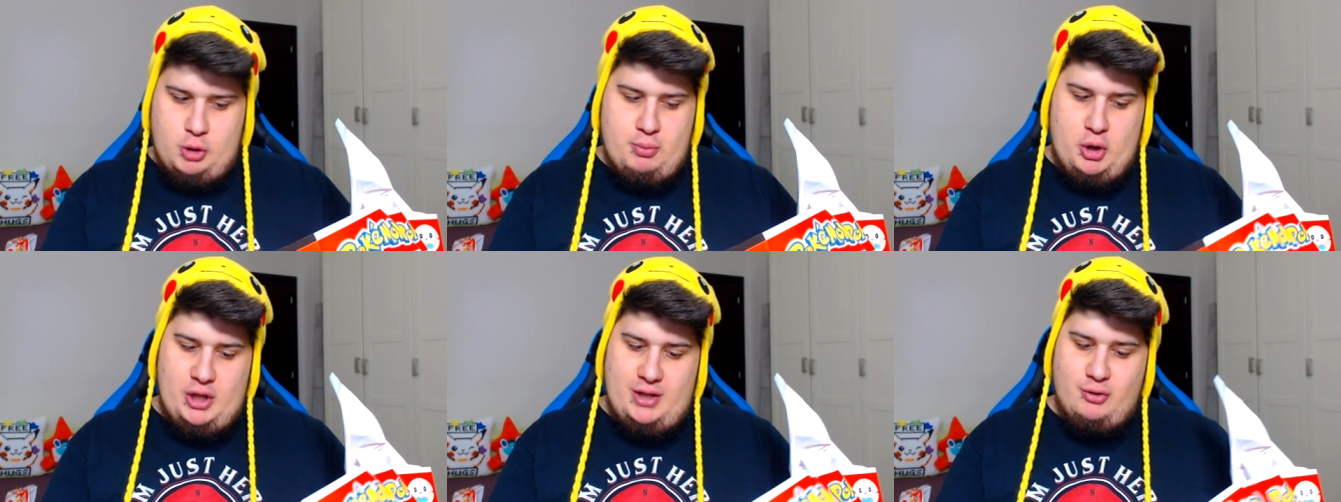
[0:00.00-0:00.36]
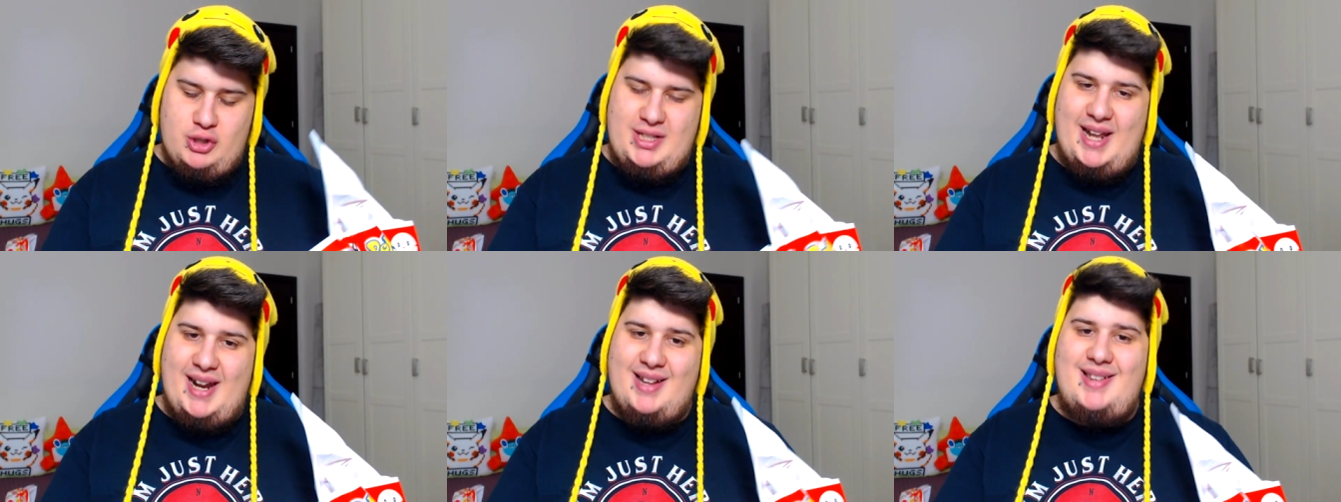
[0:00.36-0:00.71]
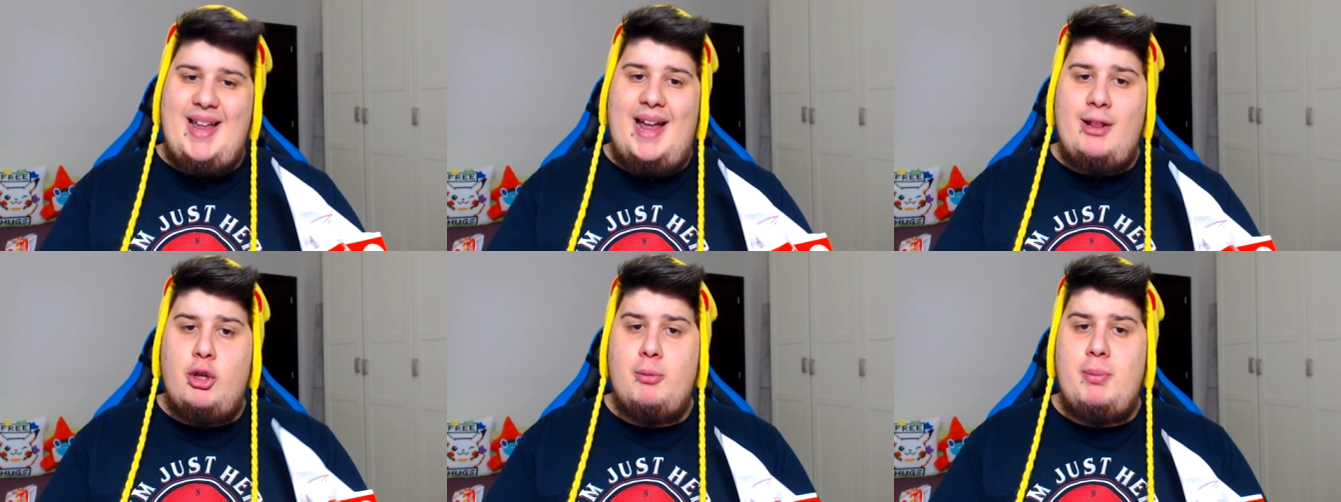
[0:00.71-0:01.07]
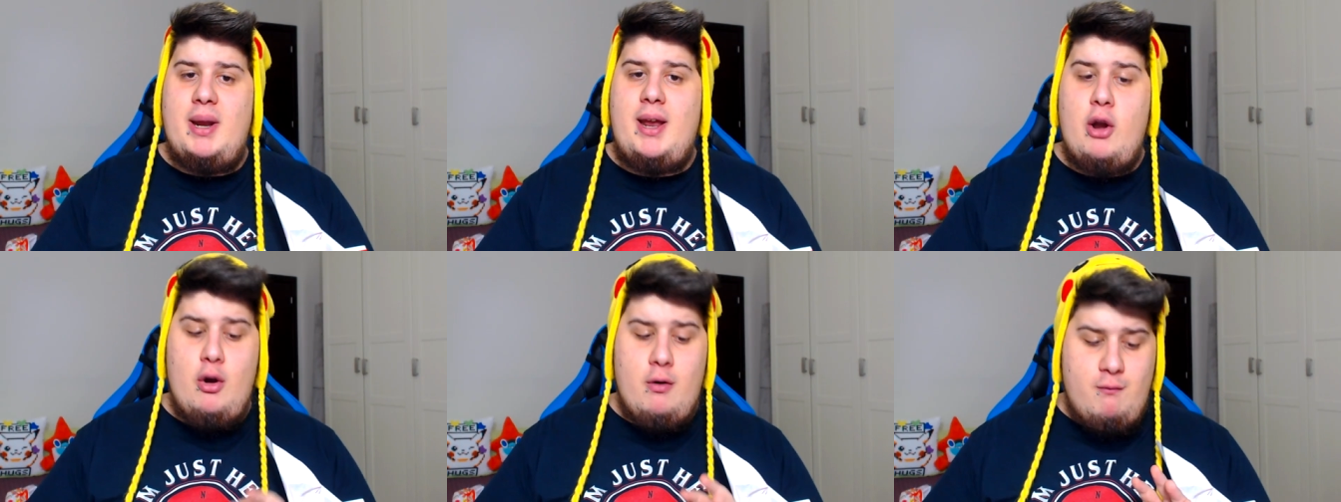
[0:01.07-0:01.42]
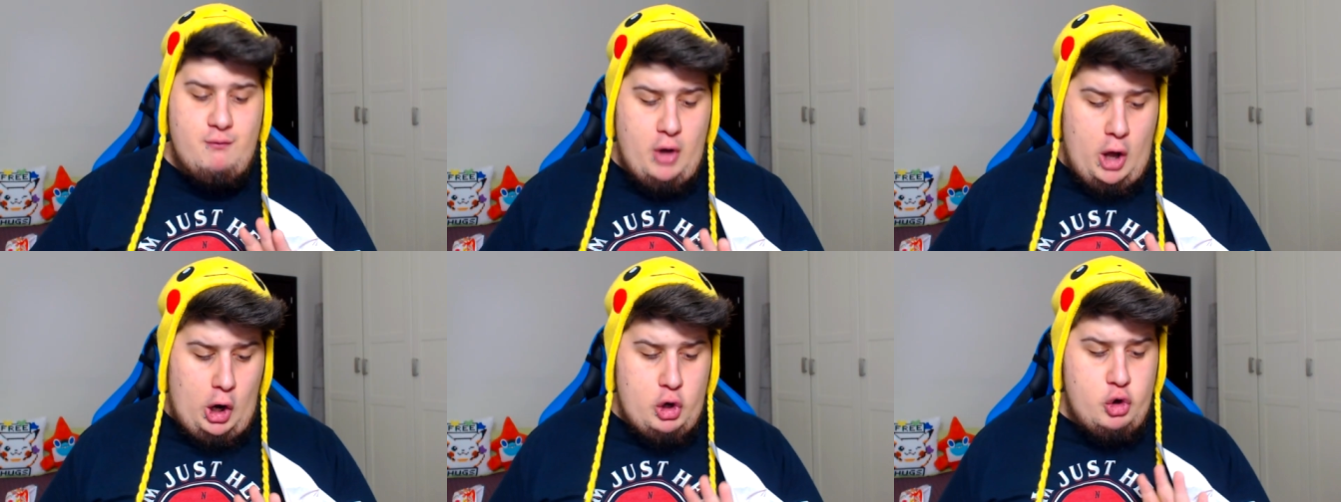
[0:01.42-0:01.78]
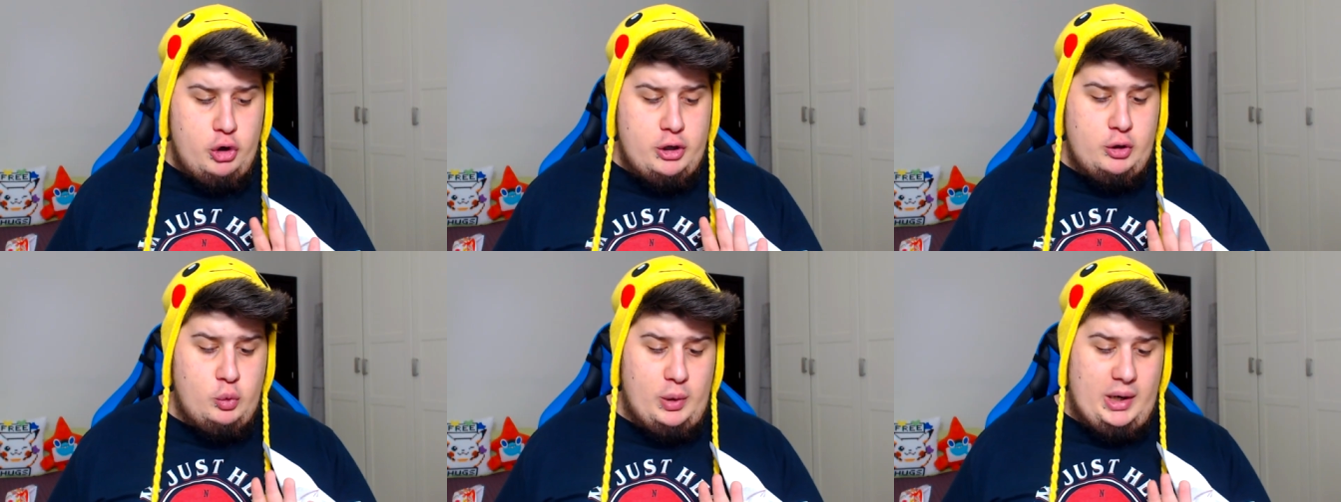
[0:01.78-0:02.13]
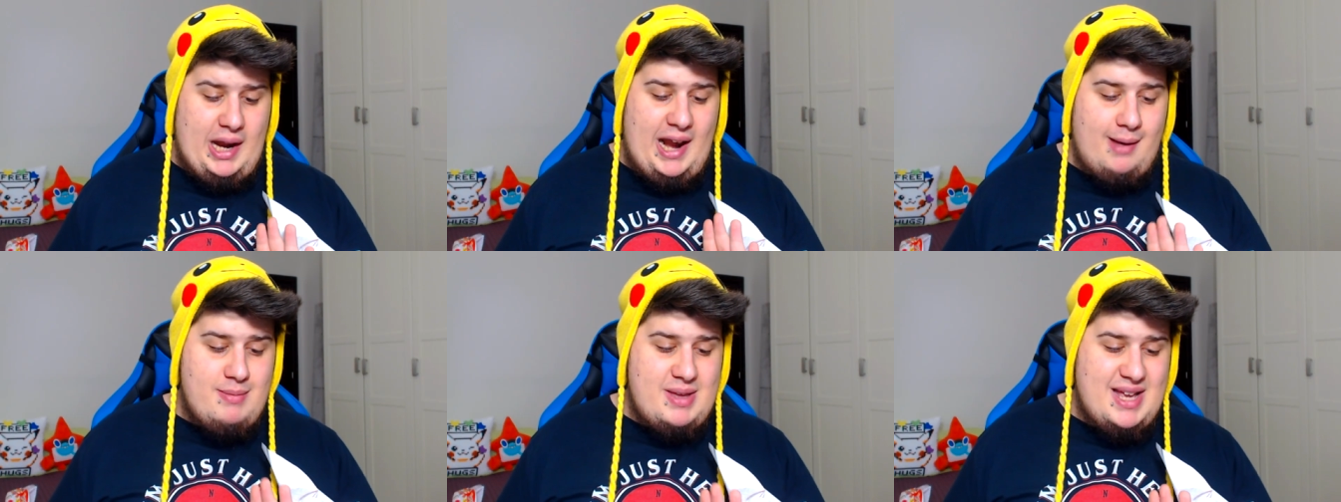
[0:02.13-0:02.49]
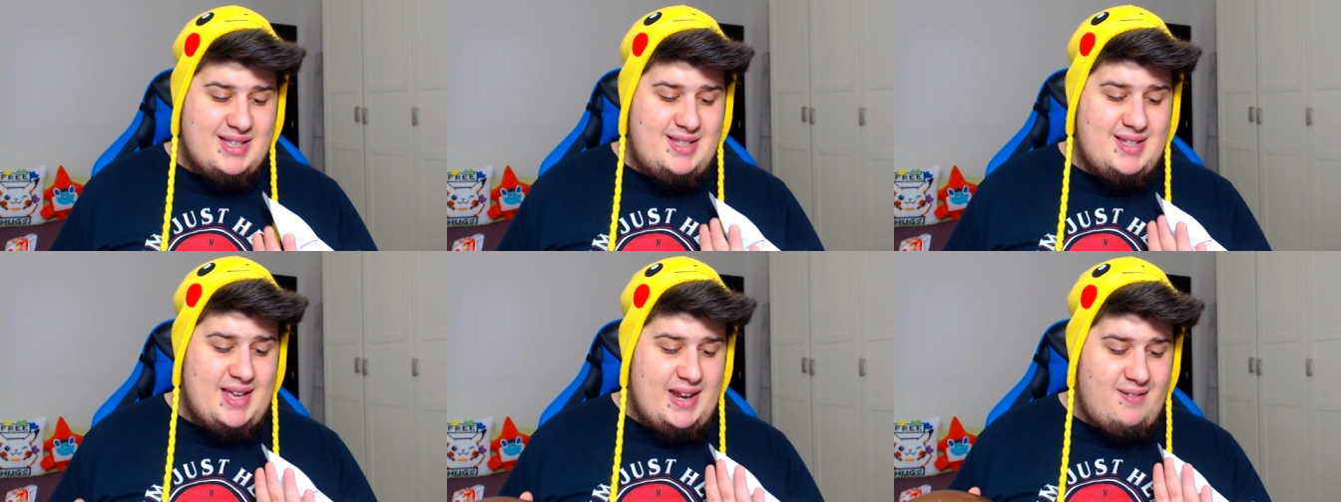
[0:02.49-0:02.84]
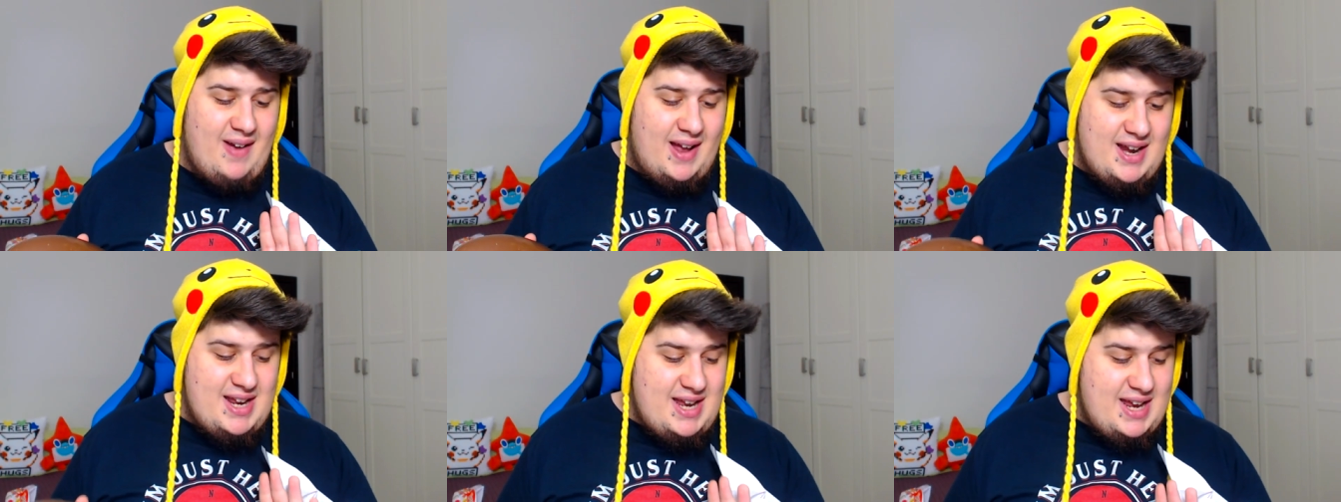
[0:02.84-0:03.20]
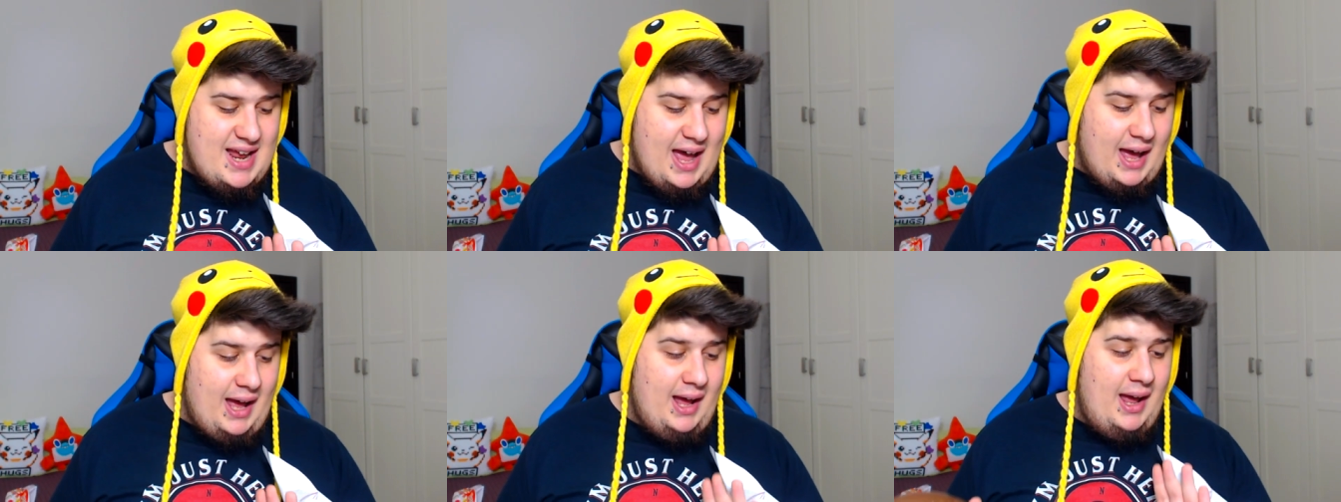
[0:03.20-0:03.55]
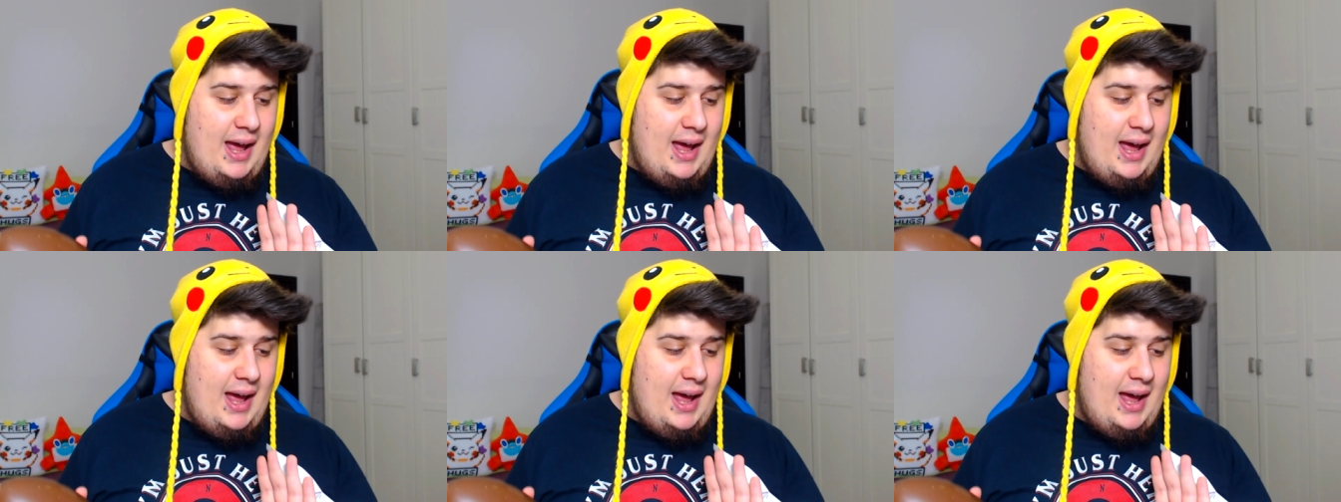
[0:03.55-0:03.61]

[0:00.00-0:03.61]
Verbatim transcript: però devo stare attento perché non voglio ridurre la mia scrivania